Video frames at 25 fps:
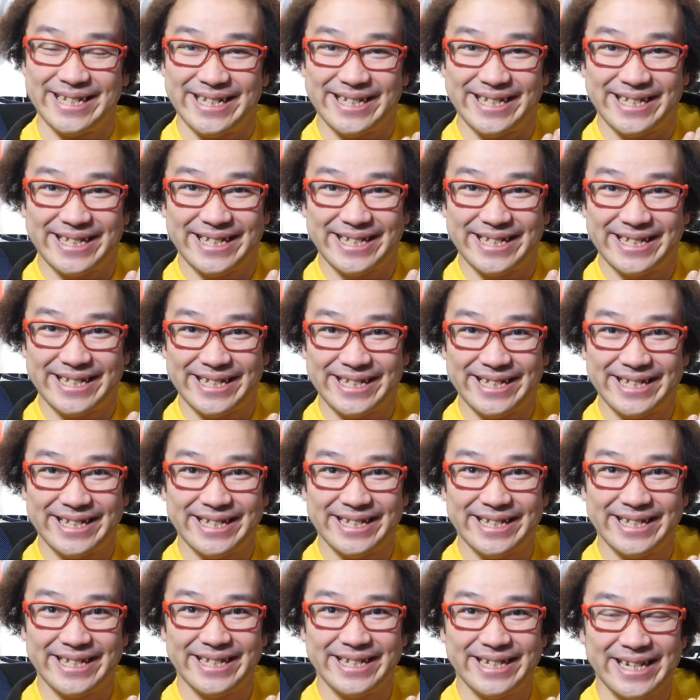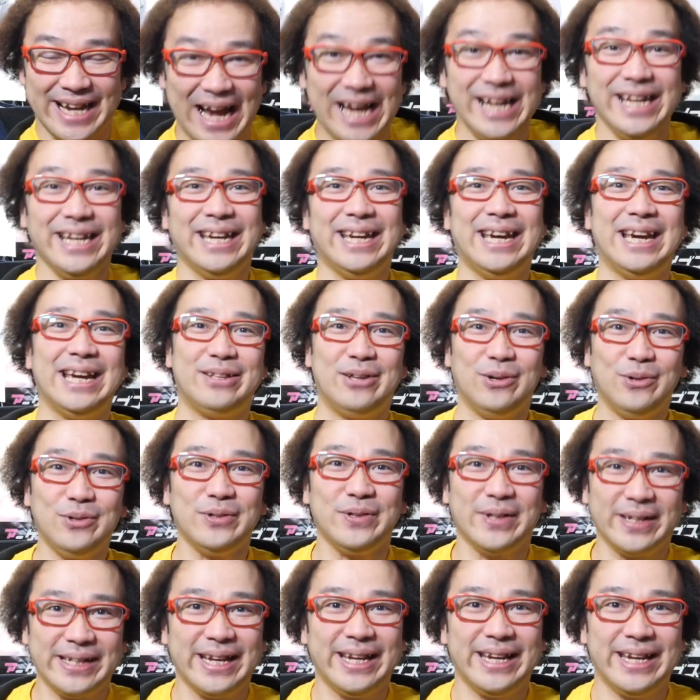はい、えー、というこ
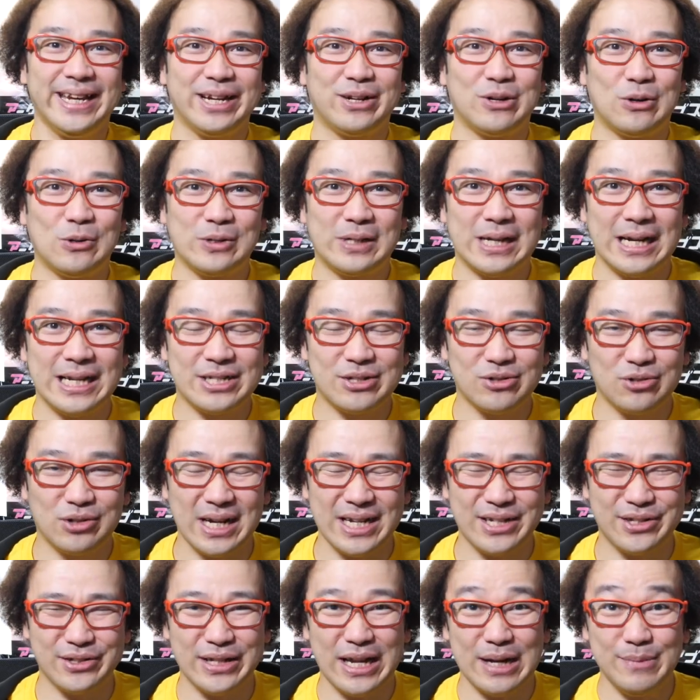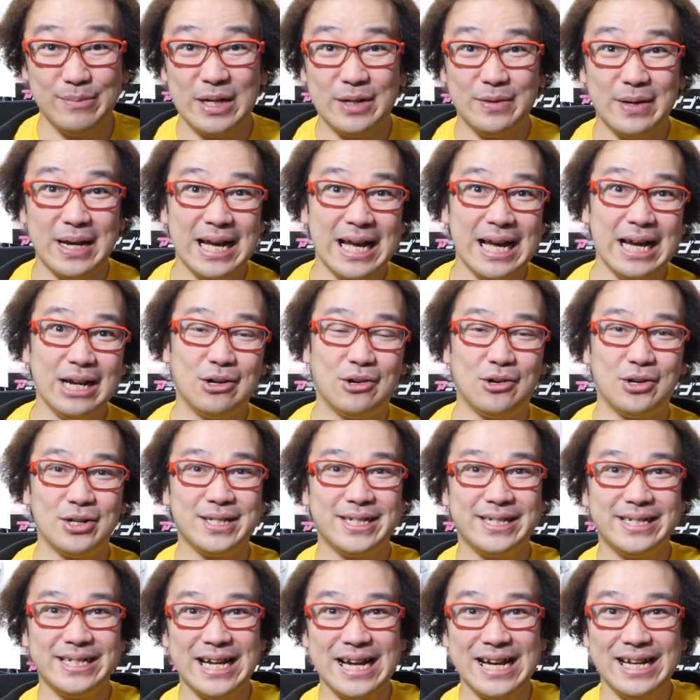とでね、今回紹介するナンバーはこ
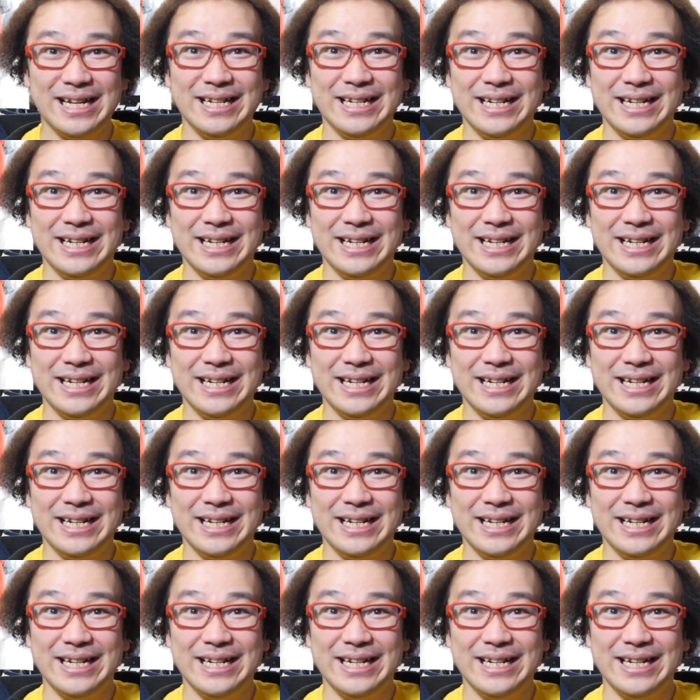ちら、